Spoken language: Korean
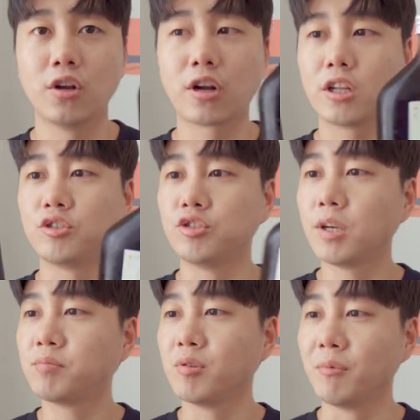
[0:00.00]
이렇게 두
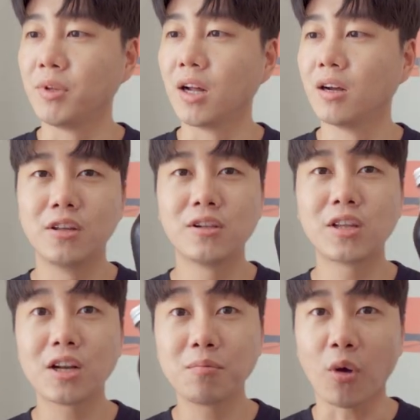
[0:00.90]
제품입니다
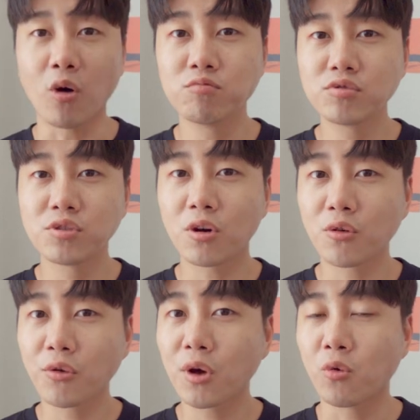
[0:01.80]
일단은
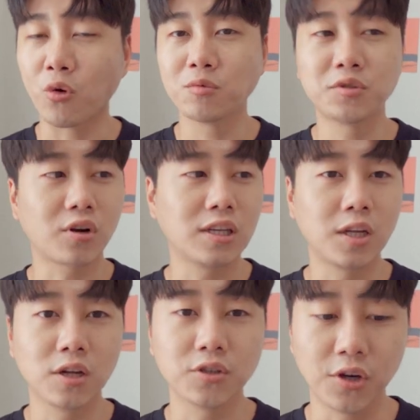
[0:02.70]
병부터 꽤 고급스럽게
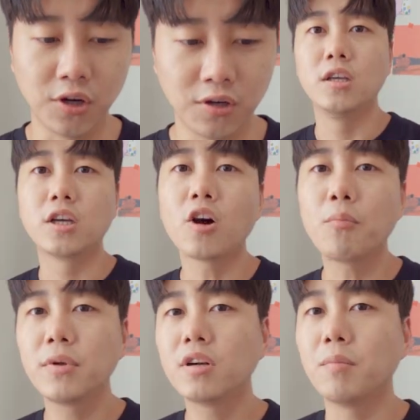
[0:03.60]
생겼어요 이
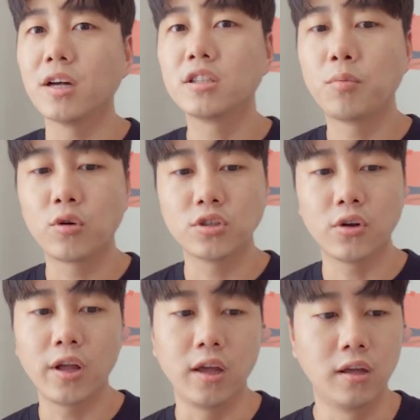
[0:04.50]
커피를 맛을 보기
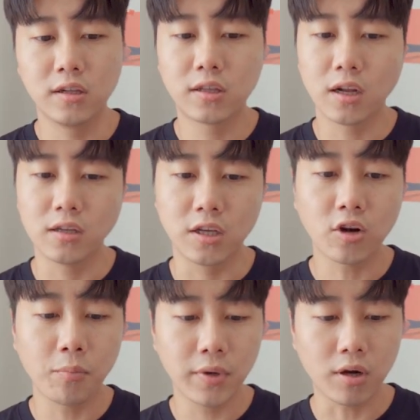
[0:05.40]
전에 일단은 이
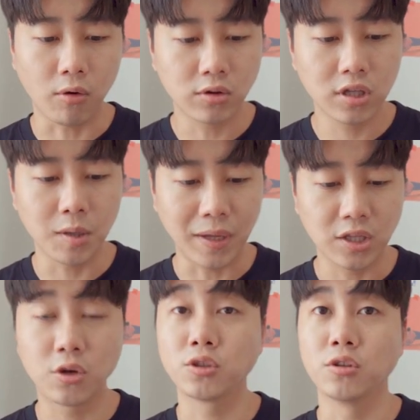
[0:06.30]
커피가 어떻게
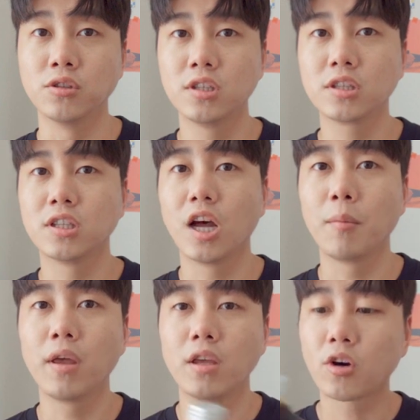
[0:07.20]
만들어졌는지 그
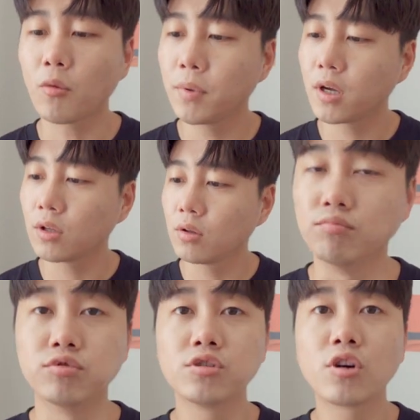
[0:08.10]
다음에 이 커피가
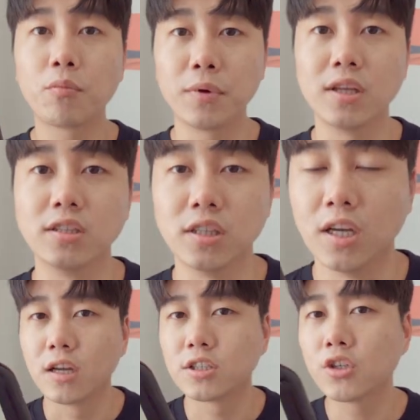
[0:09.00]
무슨 커피인지
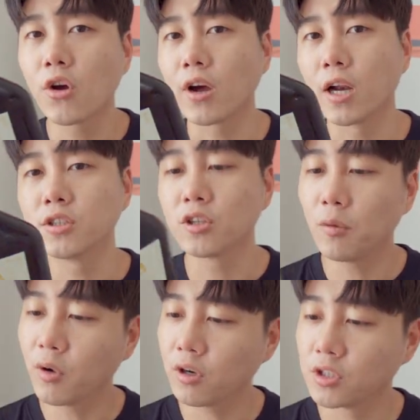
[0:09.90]
네, 그걸 관해서
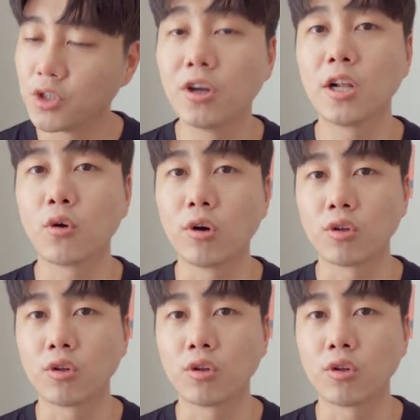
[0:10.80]
설명을 드려야 될 것